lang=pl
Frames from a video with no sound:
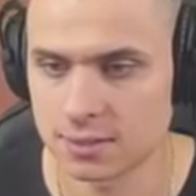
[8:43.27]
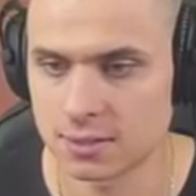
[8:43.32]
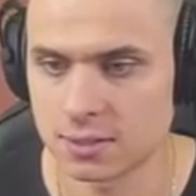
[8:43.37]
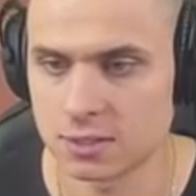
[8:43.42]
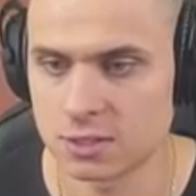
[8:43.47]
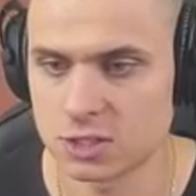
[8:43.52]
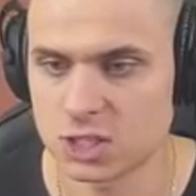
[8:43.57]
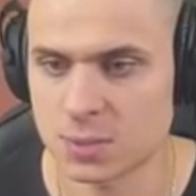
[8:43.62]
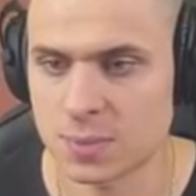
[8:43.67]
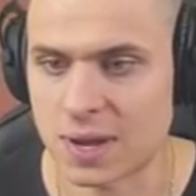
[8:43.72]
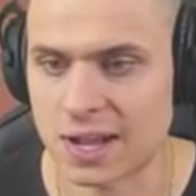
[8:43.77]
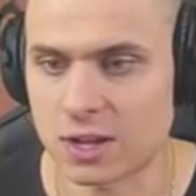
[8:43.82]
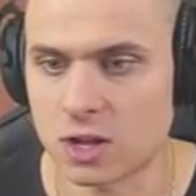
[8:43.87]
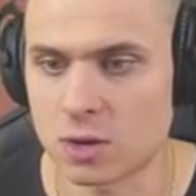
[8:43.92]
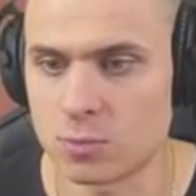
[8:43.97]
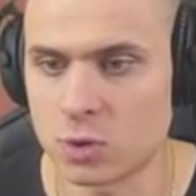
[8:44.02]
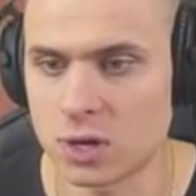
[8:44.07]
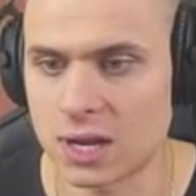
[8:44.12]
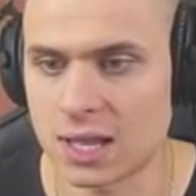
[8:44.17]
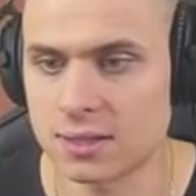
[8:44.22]
Siemanko
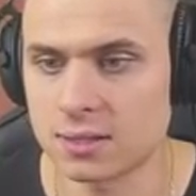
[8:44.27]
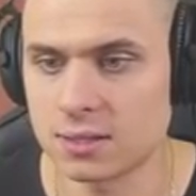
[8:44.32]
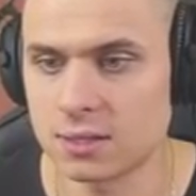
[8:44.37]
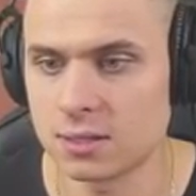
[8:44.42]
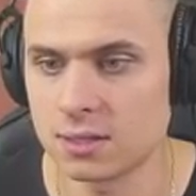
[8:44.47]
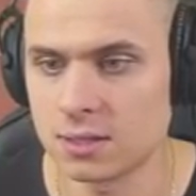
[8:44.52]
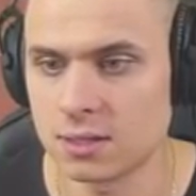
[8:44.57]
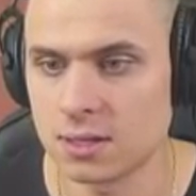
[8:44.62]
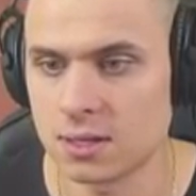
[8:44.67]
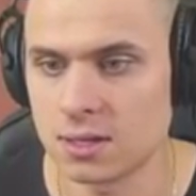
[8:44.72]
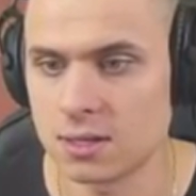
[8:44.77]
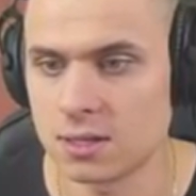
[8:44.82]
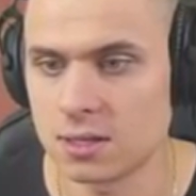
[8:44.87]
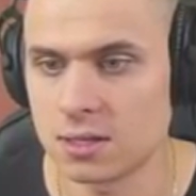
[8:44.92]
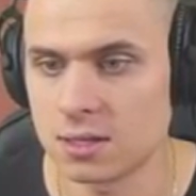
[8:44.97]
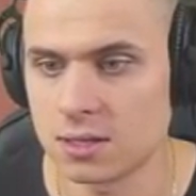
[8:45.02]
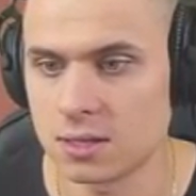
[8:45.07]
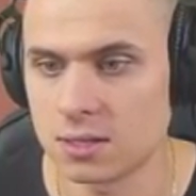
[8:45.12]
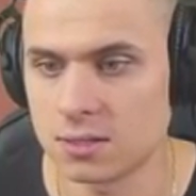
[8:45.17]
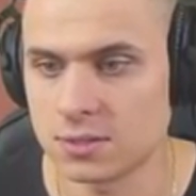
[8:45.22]
Mulan?
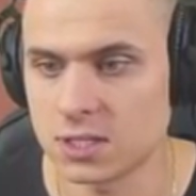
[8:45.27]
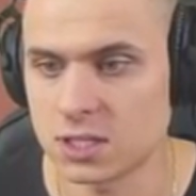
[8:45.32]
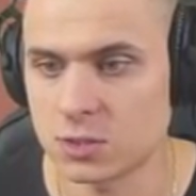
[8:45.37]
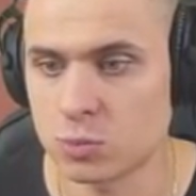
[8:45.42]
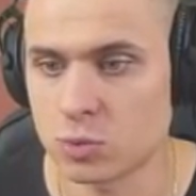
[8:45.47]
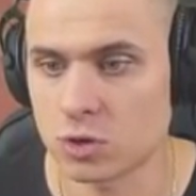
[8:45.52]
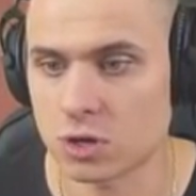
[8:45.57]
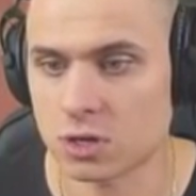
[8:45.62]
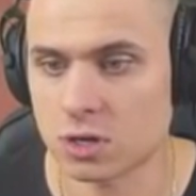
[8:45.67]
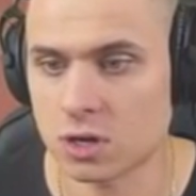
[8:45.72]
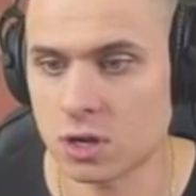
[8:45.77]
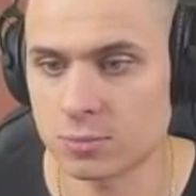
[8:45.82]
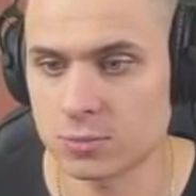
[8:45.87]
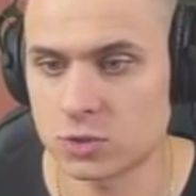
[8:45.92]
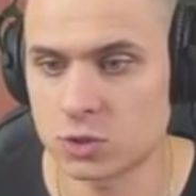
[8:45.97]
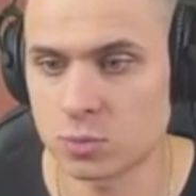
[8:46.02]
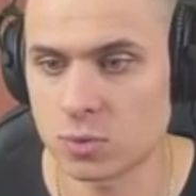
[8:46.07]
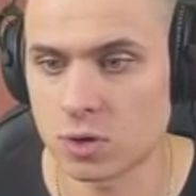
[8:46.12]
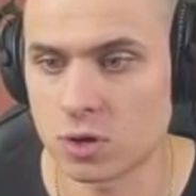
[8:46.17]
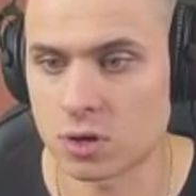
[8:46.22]
Need work, come
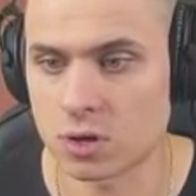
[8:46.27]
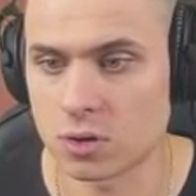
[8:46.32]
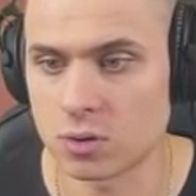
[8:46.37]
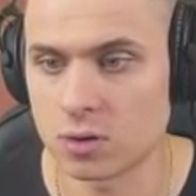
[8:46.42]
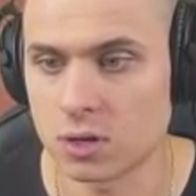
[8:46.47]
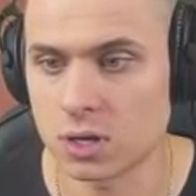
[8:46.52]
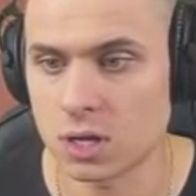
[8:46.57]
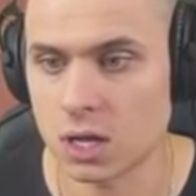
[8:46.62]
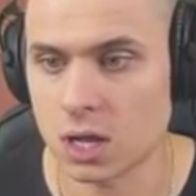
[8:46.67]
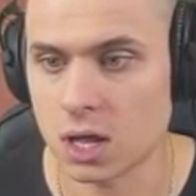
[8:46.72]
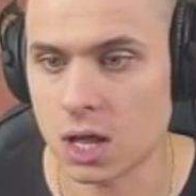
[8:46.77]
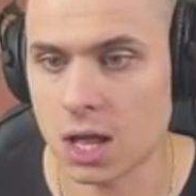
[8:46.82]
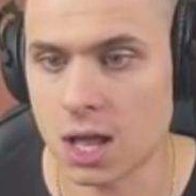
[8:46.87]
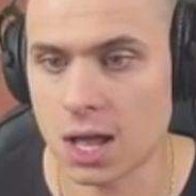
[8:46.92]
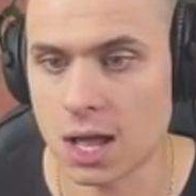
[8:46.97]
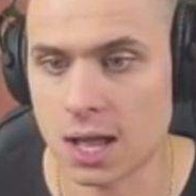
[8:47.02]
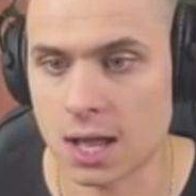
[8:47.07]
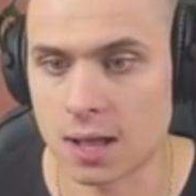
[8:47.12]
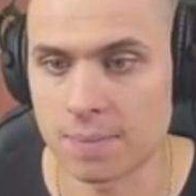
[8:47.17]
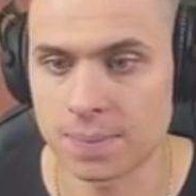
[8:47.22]
tomorrow.
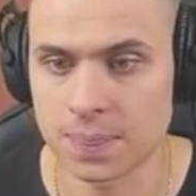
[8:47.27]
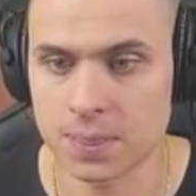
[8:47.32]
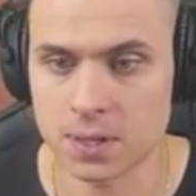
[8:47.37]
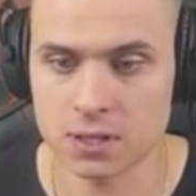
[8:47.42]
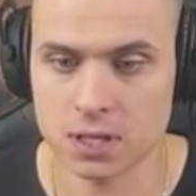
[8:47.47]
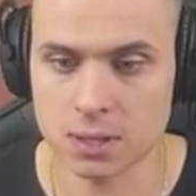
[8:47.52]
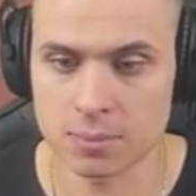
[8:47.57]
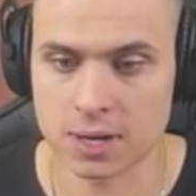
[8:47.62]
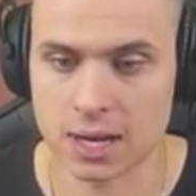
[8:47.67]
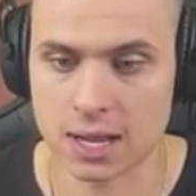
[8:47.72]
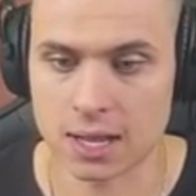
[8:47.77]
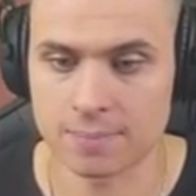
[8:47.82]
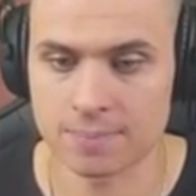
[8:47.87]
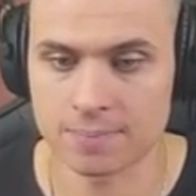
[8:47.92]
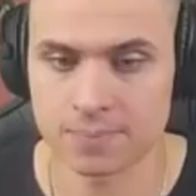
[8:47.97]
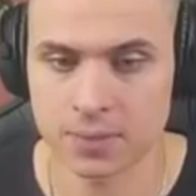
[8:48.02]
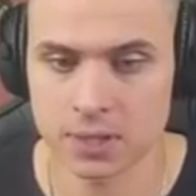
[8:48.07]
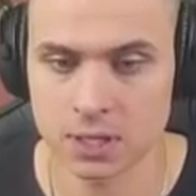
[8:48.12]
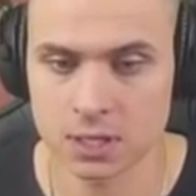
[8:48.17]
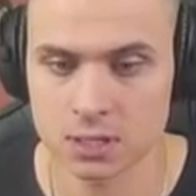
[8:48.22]
Aha, no dobra.
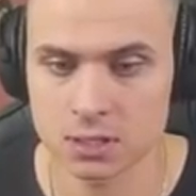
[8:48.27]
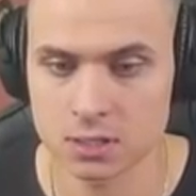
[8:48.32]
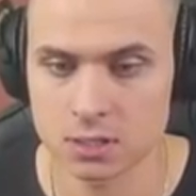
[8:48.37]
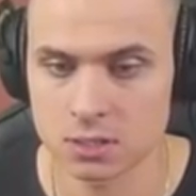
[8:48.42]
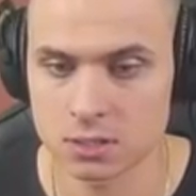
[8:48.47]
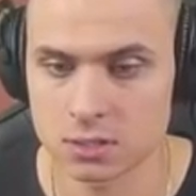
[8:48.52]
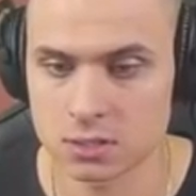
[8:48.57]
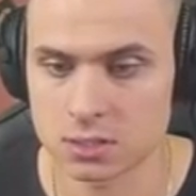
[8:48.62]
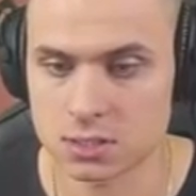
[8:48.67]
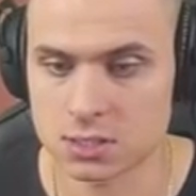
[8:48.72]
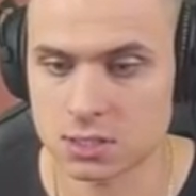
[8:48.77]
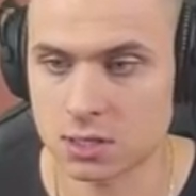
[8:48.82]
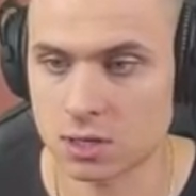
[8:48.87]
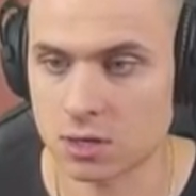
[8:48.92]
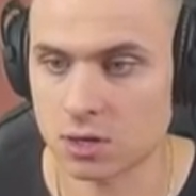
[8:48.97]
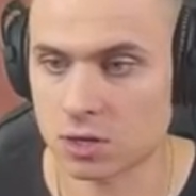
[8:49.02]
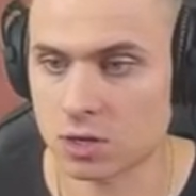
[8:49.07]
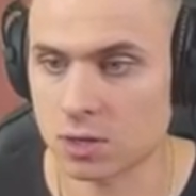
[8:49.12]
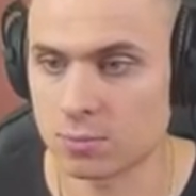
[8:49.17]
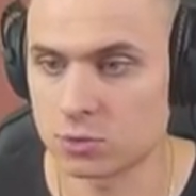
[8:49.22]

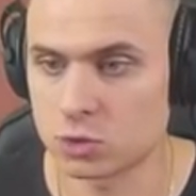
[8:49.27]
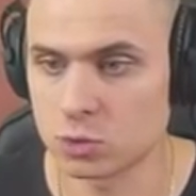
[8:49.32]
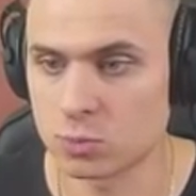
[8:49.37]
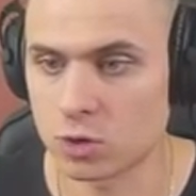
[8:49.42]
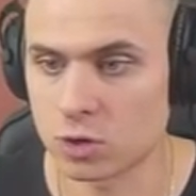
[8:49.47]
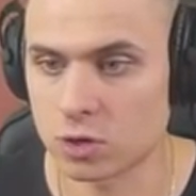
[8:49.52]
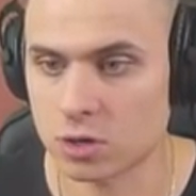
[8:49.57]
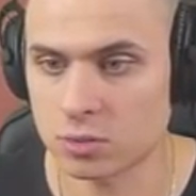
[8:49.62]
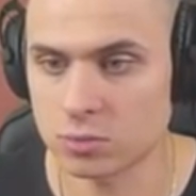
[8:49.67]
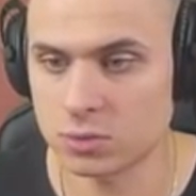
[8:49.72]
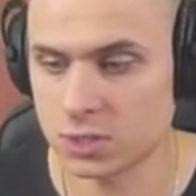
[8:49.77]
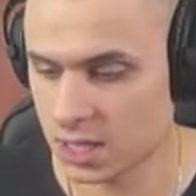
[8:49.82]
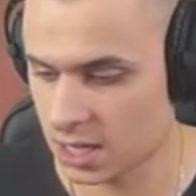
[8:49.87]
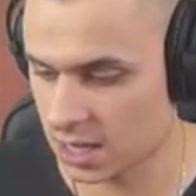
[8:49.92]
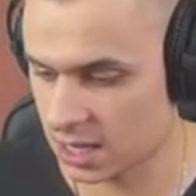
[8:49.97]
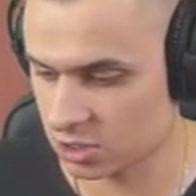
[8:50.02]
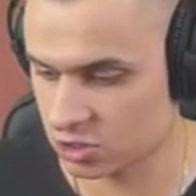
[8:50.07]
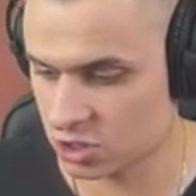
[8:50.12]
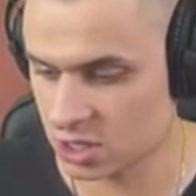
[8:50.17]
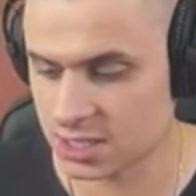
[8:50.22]
Skoro come tomorrow, ty,
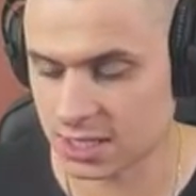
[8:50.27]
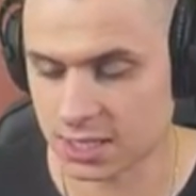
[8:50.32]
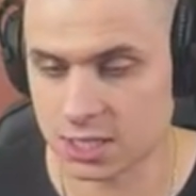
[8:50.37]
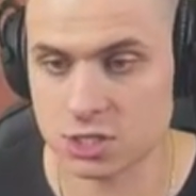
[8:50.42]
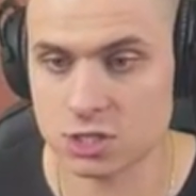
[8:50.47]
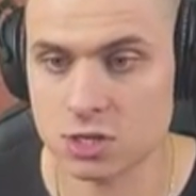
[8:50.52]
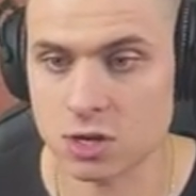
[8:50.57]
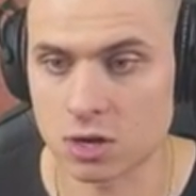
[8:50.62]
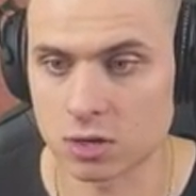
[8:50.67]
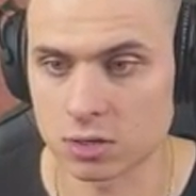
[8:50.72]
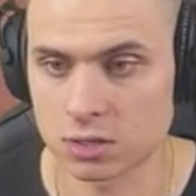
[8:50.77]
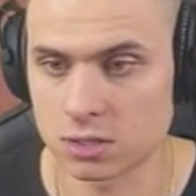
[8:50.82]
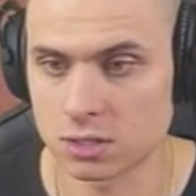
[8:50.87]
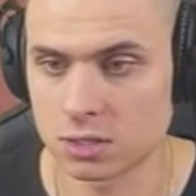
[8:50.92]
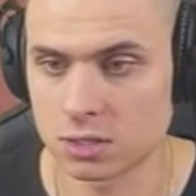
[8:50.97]
jeszcze jest jakiś gong.